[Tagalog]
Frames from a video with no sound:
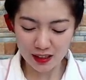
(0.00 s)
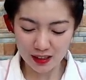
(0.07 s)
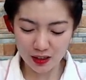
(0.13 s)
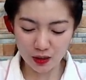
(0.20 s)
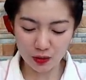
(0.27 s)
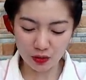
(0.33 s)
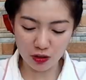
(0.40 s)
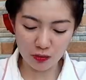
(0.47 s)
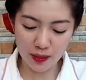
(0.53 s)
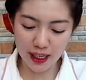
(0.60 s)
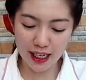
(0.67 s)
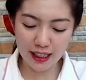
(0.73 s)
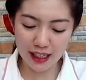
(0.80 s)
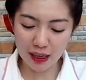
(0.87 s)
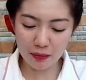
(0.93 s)
So,
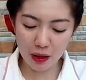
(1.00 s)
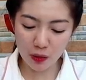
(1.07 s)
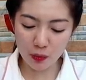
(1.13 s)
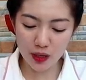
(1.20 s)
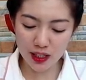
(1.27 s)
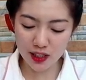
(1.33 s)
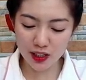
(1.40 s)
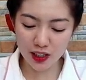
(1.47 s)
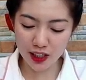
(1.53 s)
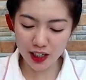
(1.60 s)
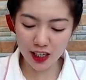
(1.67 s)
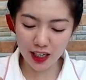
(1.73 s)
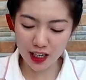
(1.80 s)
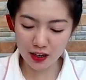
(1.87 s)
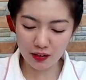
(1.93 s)
maganda may
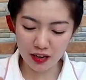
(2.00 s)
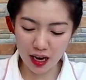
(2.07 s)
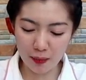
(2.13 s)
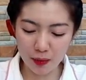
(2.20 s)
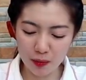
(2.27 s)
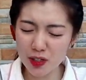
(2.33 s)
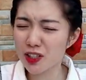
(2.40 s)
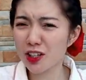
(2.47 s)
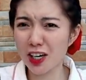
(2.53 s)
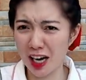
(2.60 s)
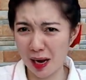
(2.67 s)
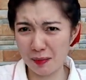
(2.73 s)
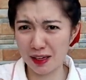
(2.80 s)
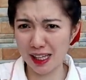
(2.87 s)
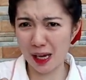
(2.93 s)
whisker kayong gamit. Whisker
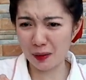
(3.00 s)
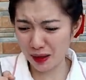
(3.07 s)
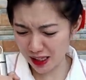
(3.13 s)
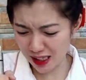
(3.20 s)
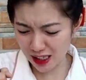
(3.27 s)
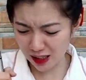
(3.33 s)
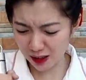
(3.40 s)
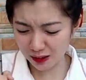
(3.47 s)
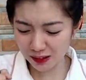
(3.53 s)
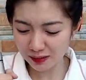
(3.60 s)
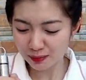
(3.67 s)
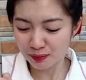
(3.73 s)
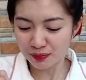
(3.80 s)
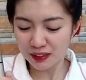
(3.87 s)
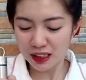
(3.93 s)
nga ba tawag dito?
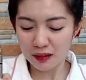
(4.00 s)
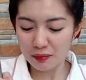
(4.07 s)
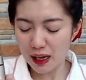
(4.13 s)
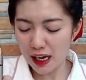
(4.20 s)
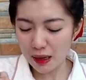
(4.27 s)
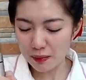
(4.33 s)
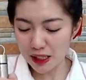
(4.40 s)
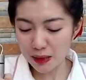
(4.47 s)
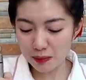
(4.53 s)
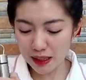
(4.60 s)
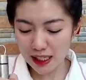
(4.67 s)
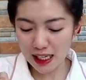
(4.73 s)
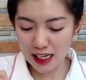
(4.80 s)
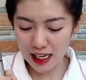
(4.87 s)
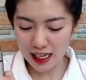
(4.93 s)
Para mas
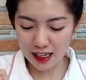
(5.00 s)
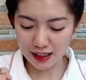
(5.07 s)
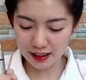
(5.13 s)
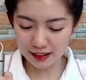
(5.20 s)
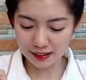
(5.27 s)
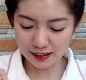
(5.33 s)
madali.